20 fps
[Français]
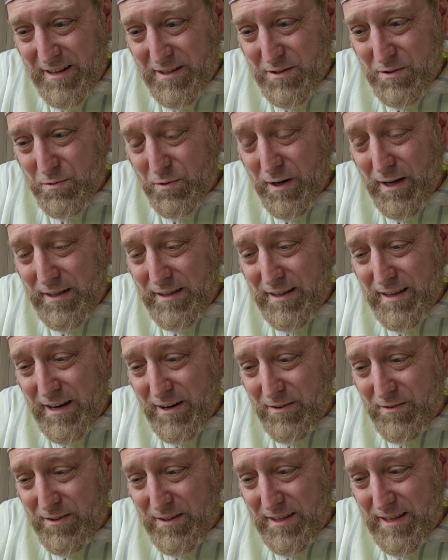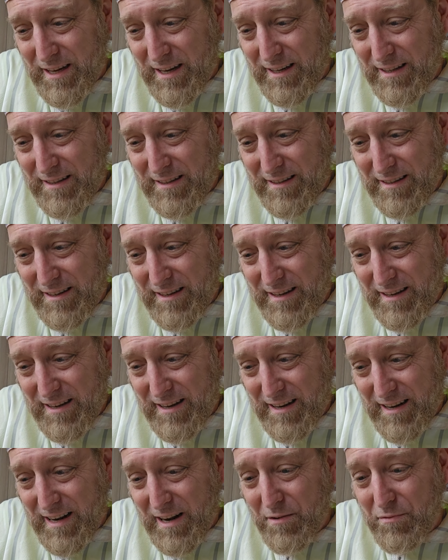Sourate 44,
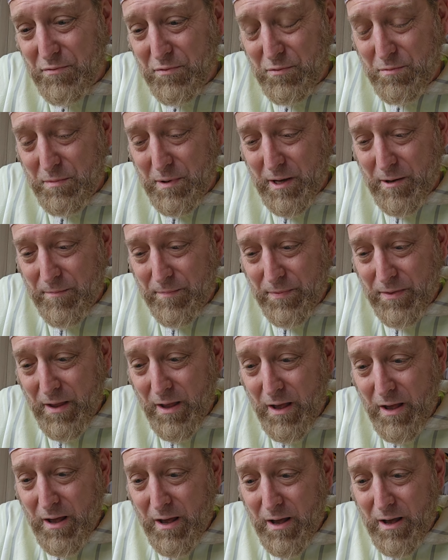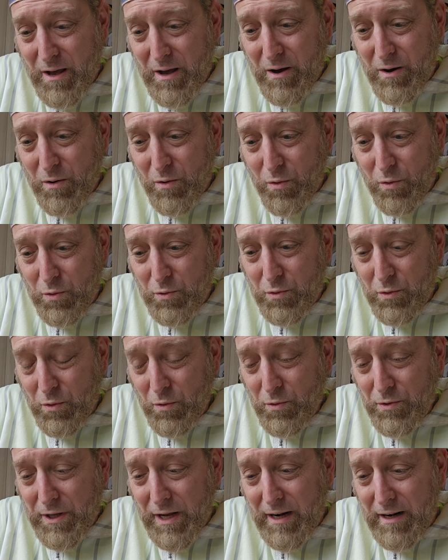la fumée. Au
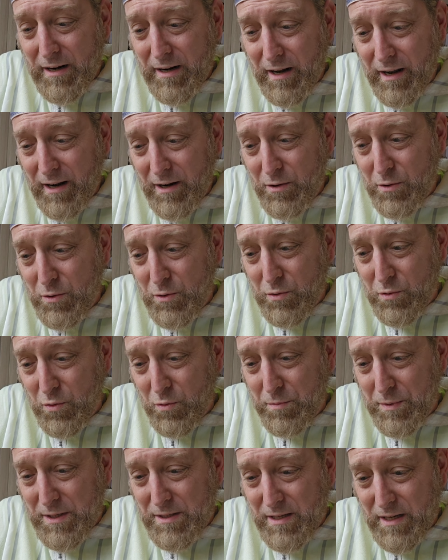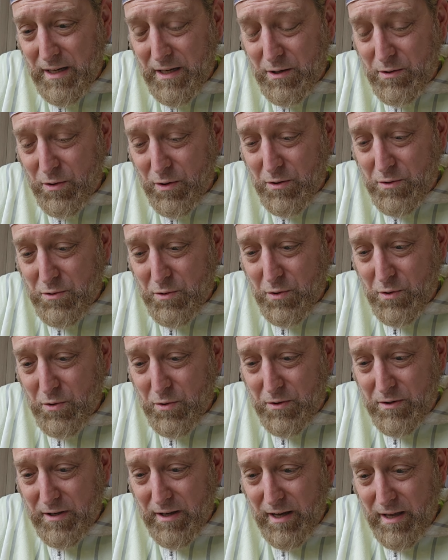nom d'Allah, le tout miséricordieux,
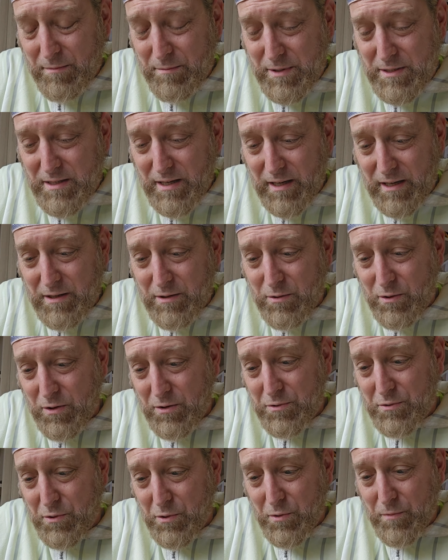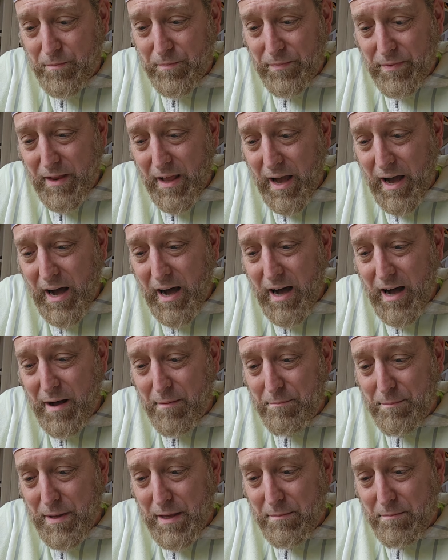le très miséricordieux.
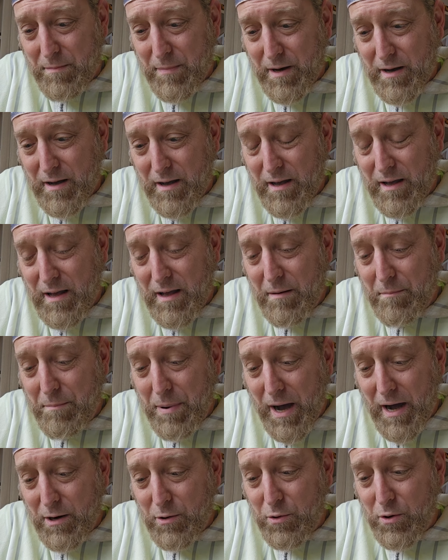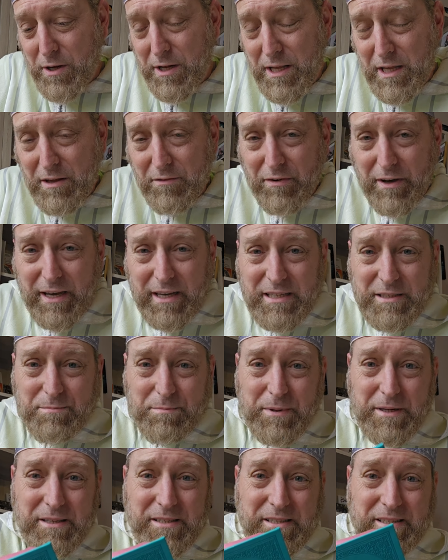Amim. Par le livre
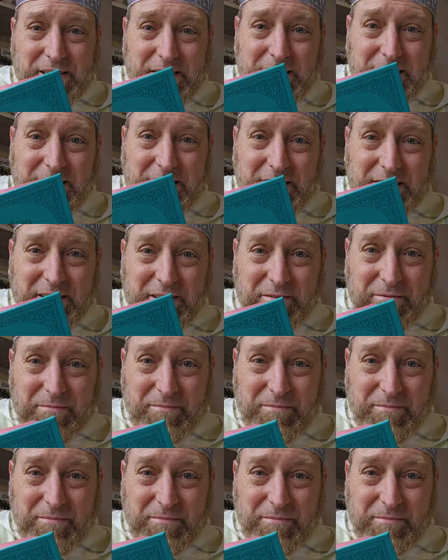explicite.